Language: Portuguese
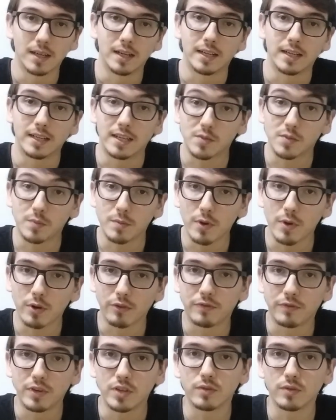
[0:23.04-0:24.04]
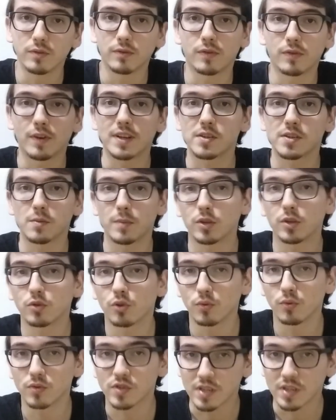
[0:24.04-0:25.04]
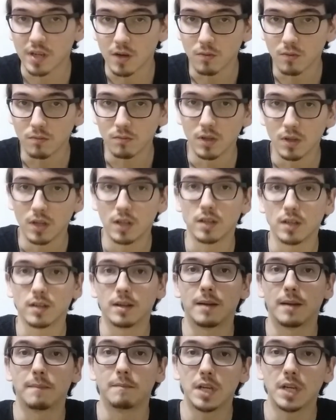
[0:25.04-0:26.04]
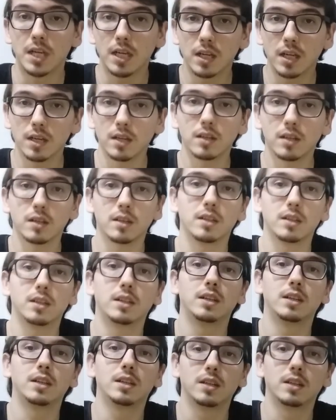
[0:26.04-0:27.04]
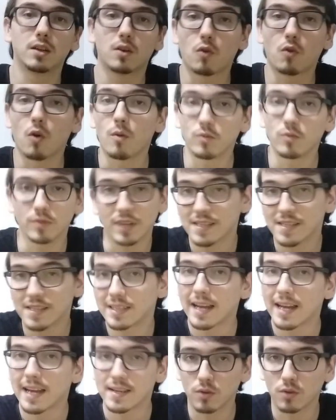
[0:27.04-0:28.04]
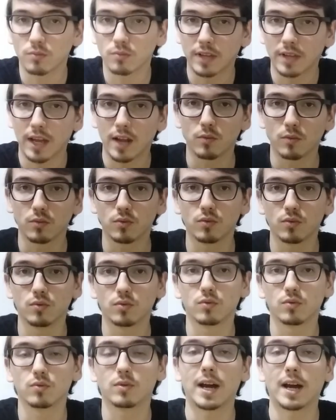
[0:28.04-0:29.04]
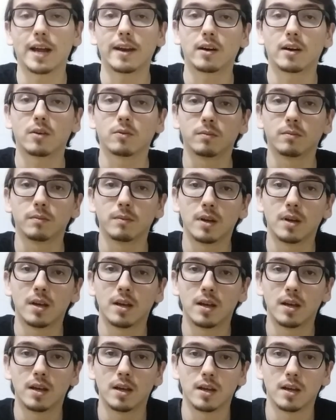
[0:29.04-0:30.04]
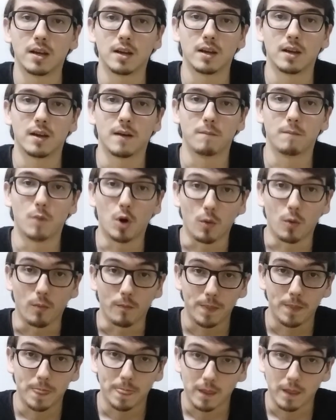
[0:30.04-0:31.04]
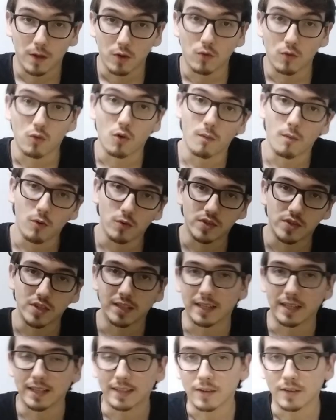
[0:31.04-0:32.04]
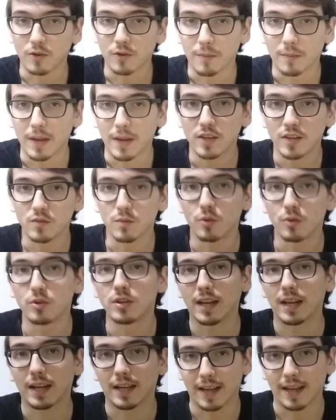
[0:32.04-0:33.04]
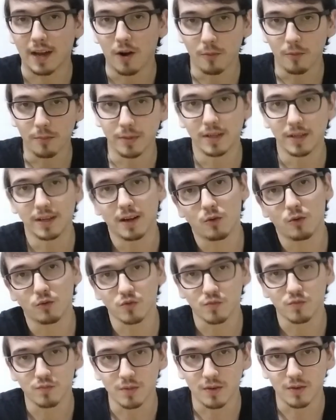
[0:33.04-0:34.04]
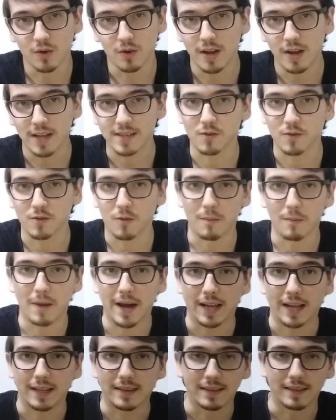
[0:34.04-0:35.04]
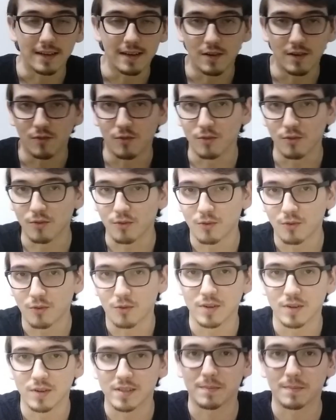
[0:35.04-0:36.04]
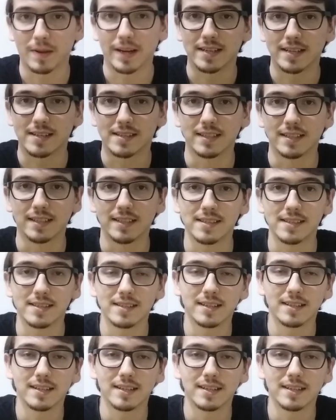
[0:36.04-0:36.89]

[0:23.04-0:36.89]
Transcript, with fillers: E nesse primeiro vídeo eu vou fazer uma introdução é, minha e como das ideias que eu tenho do, do canal. Bom, como eu citei anteriormente, meu nick é Kelp, alguns me conhecem como Baratão ou coisas parecidas.